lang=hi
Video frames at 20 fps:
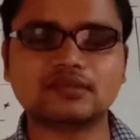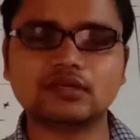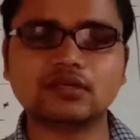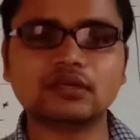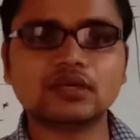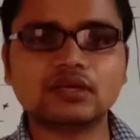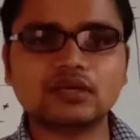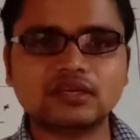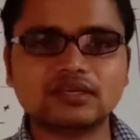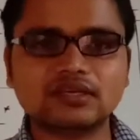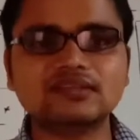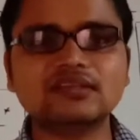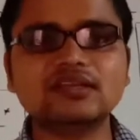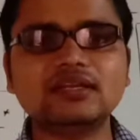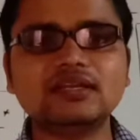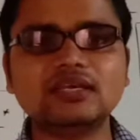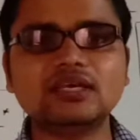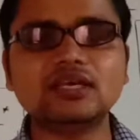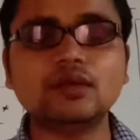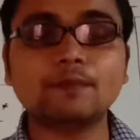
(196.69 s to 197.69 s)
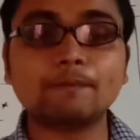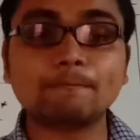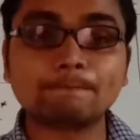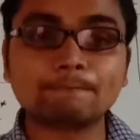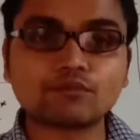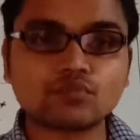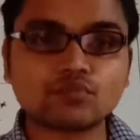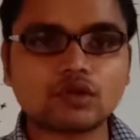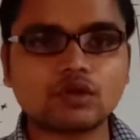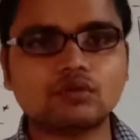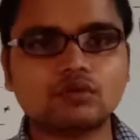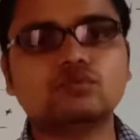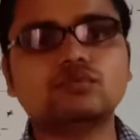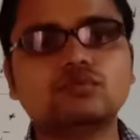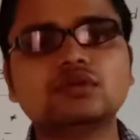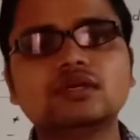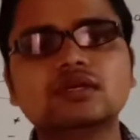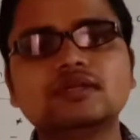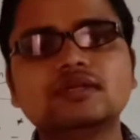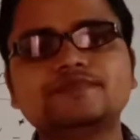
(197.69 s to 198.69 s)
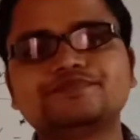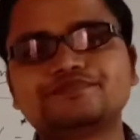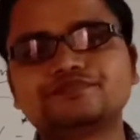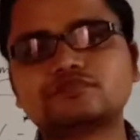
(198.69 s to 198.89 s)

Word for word: से इसीलिए उनके